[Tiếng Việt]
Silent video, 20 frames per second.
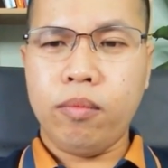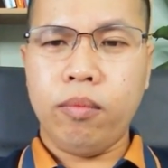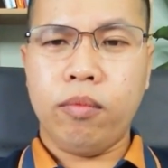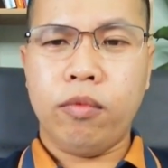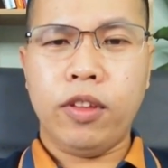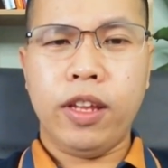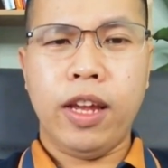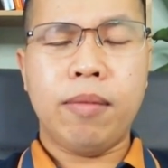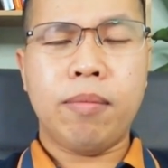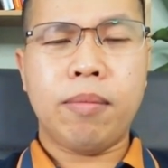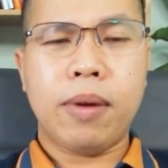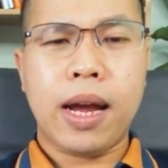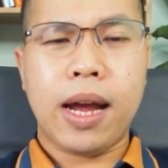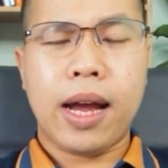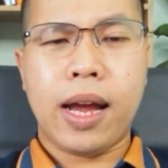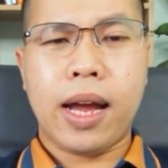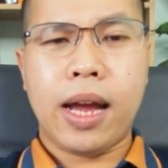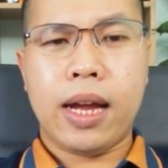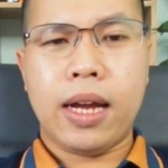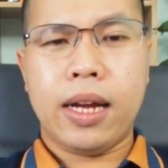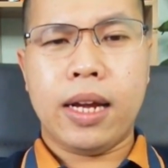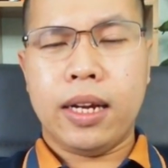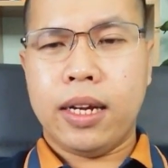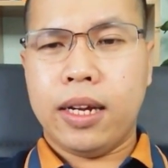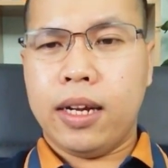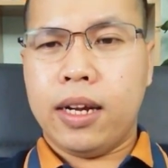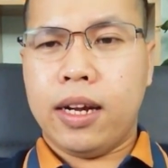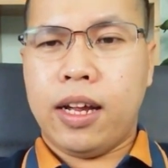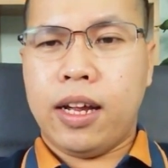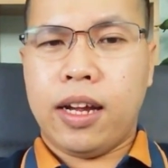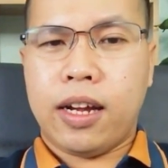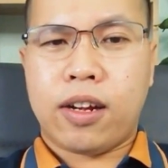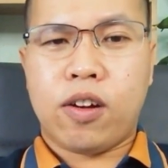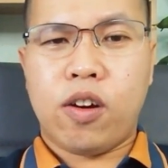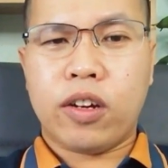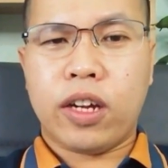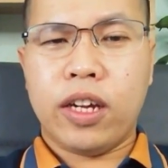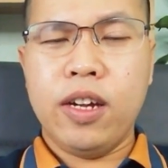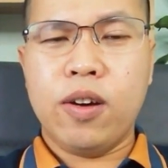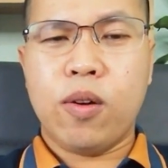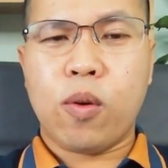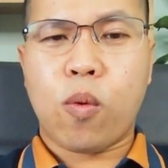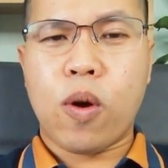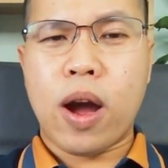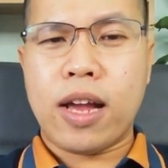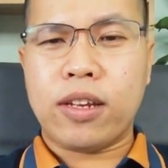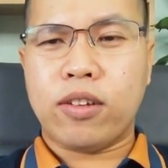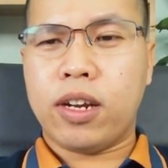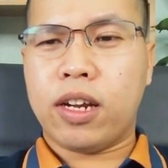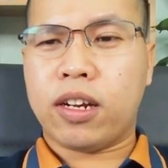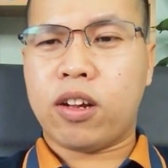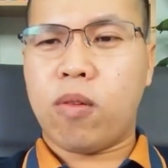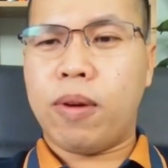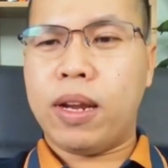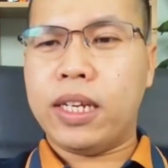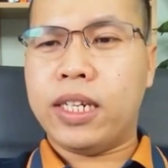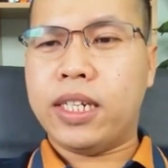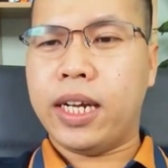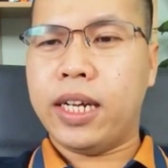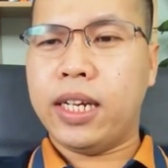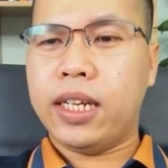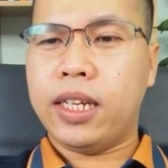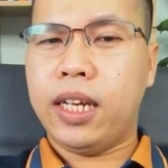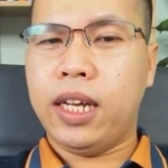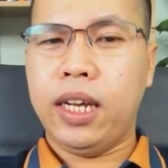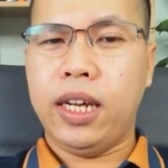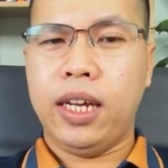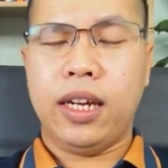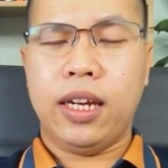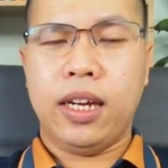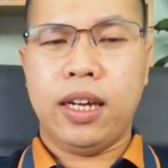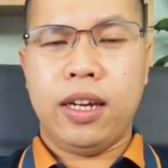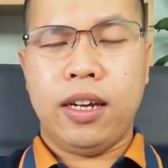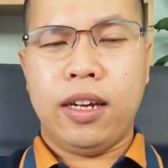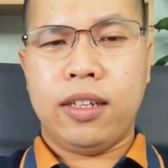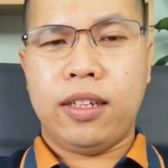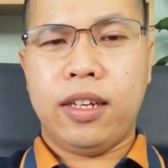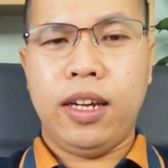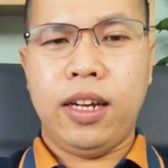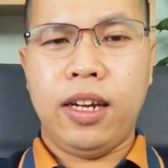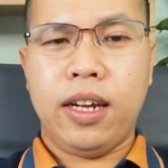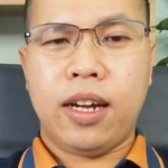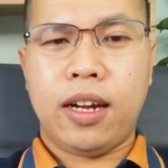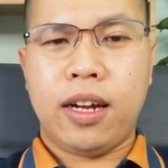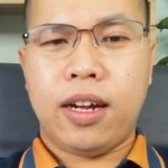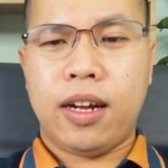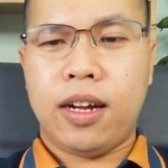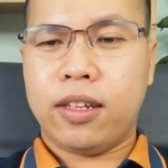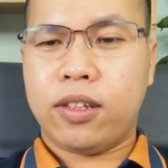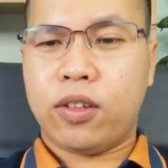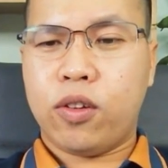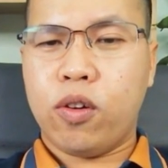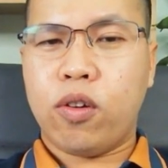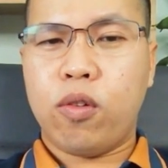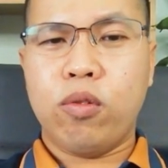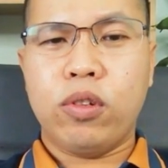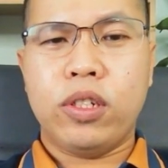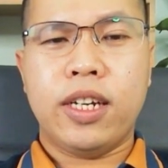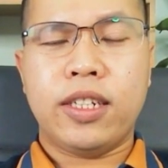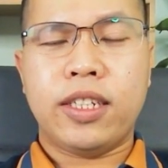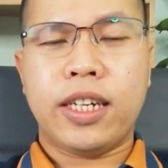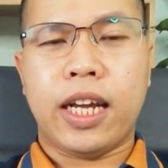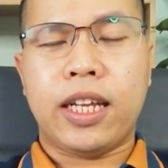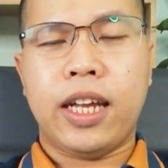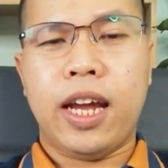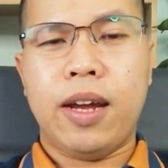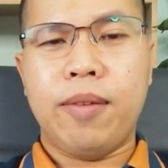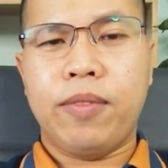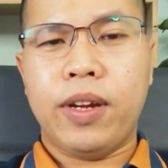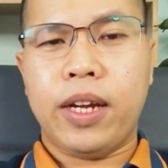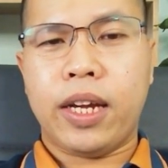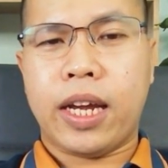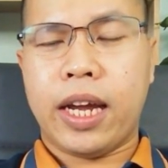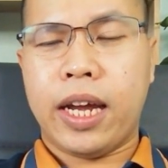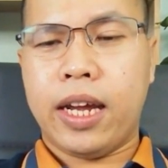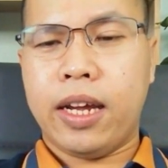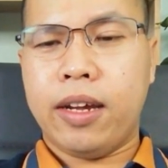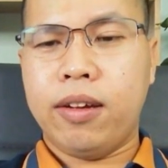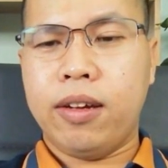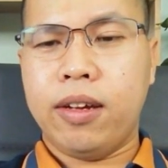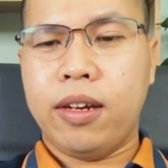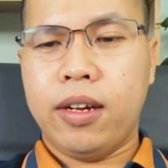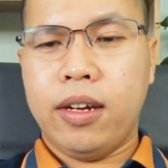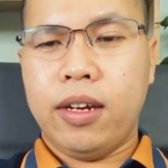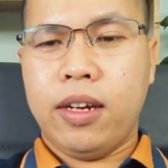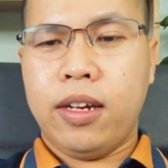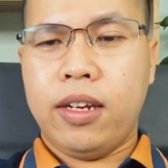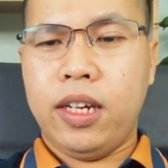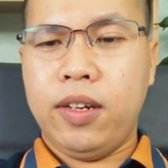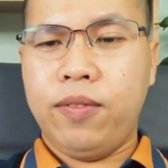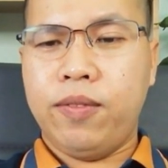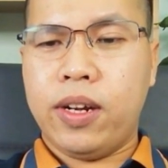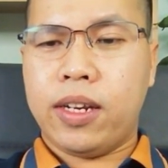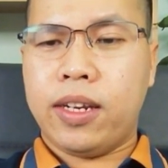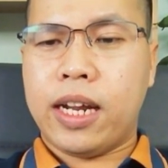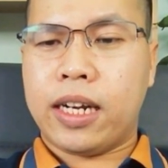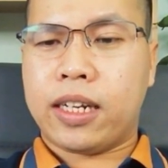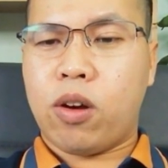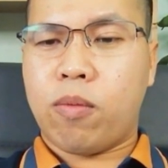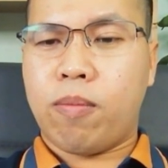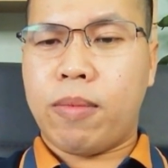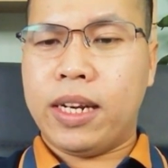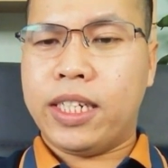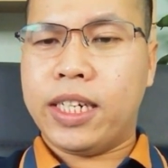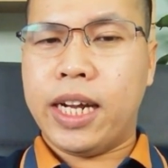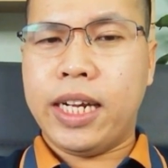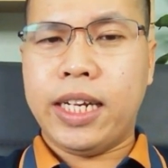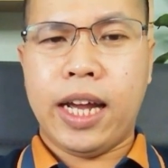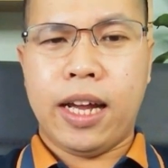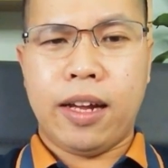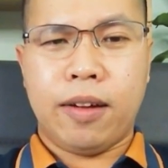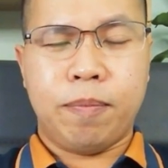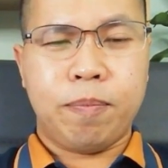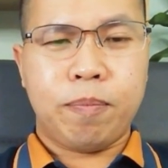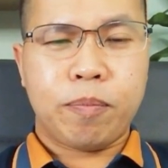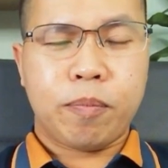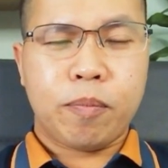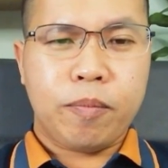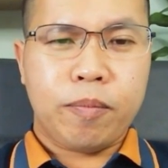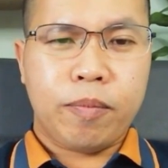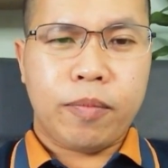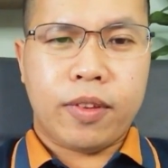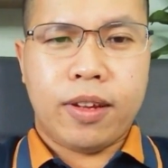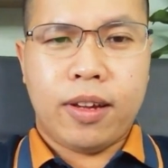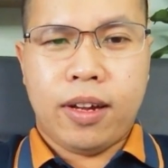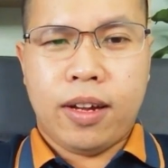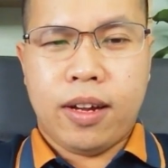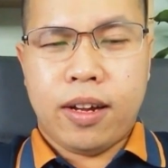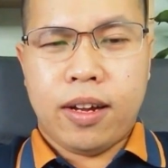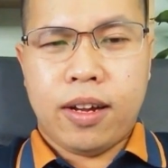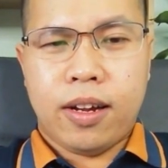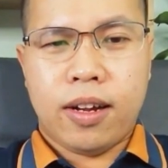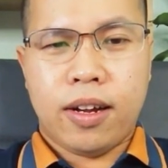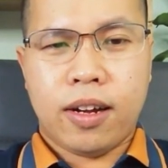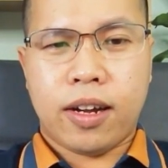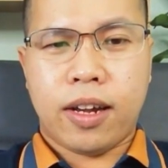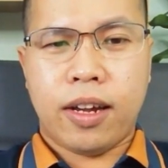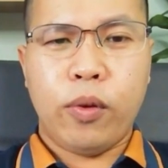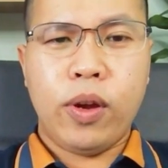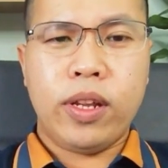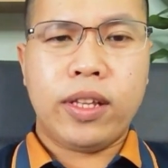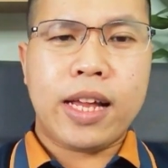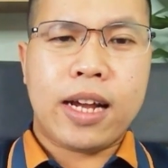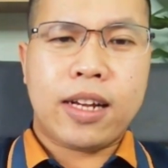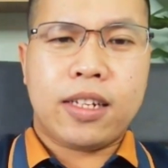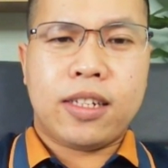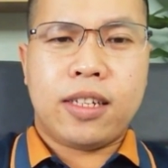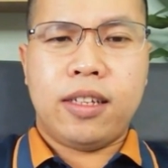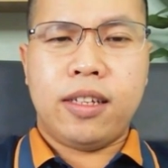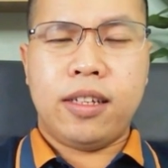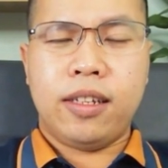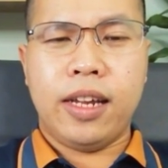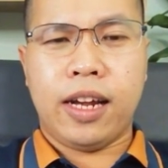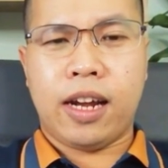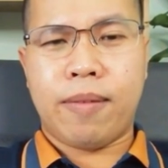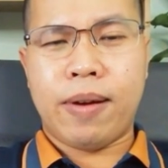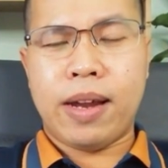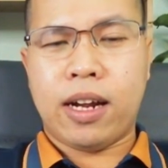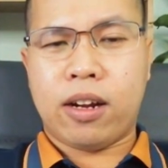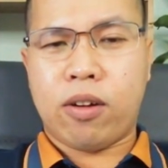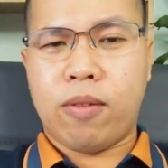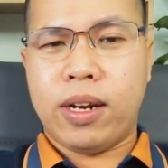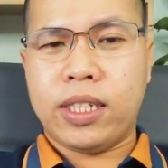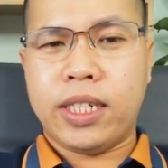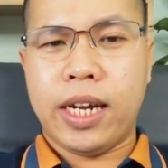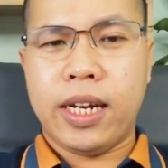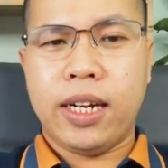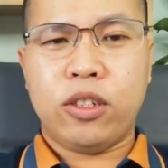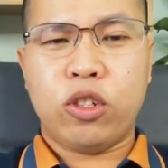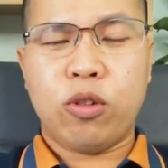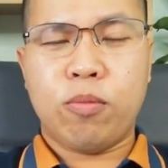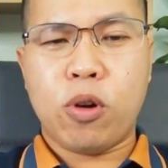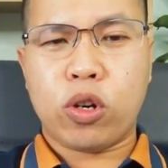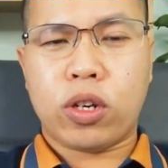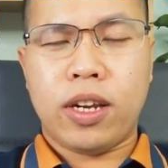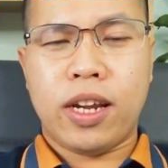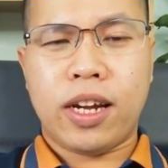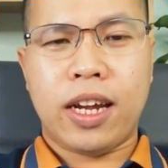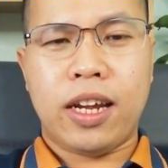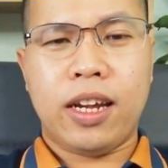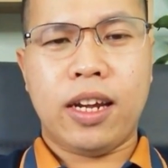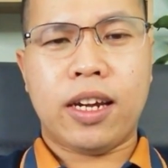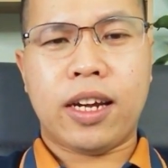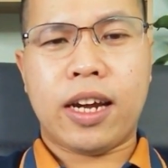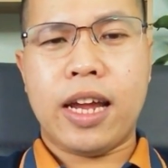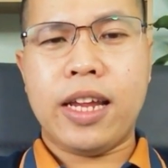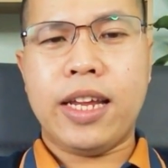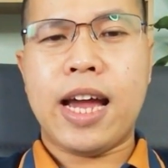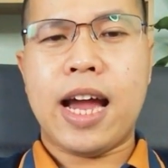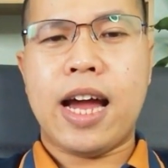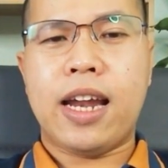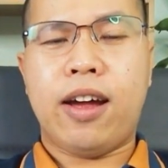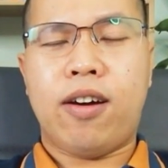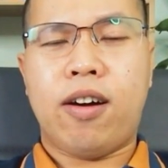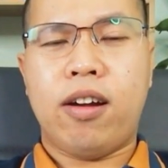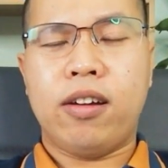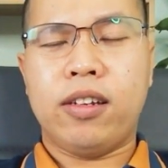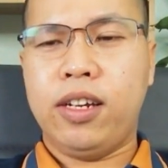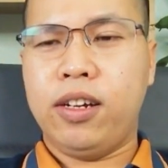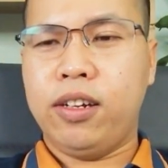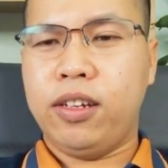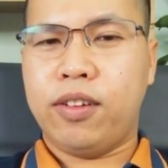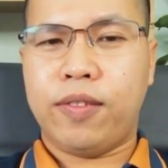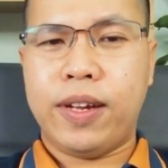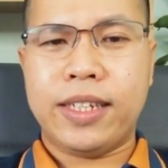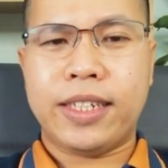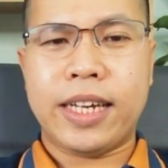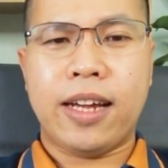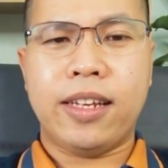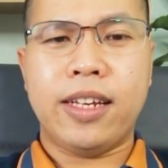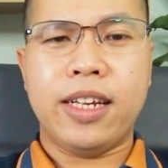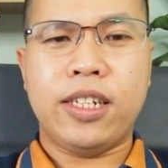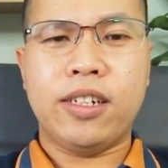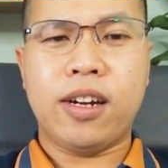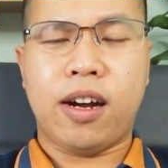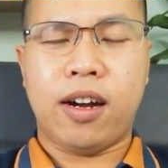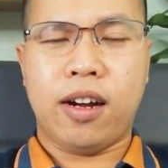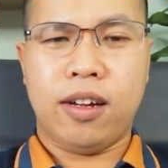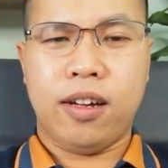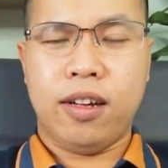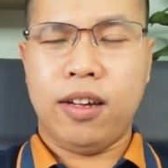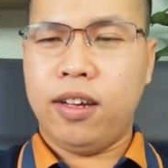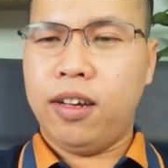để mà có cái hiệu quả trong đặt cọc bán chênh thì tôi cũng chia sẻ thêm về cái lĩnh vực đặt cọc bán chênh nhá. Cái nguyên tắc để các bạn đặt cọc bán chênh, số 1 là cái nhà đó thì nó phải rẻ hơn thị trường.